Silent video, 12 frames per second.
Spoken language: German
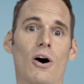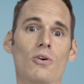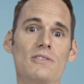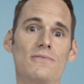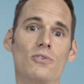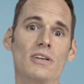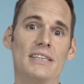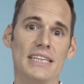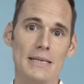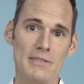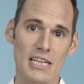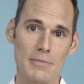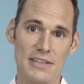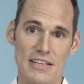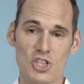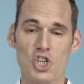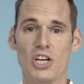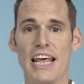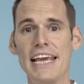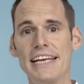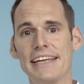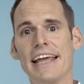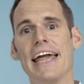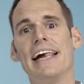auswirken, indem sie nämlich das
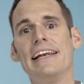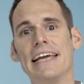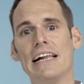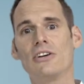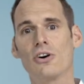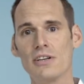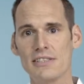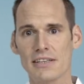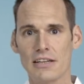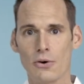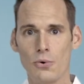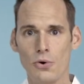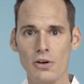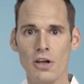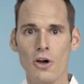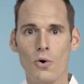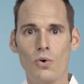schlechte LDL-Cholesterin erhöhen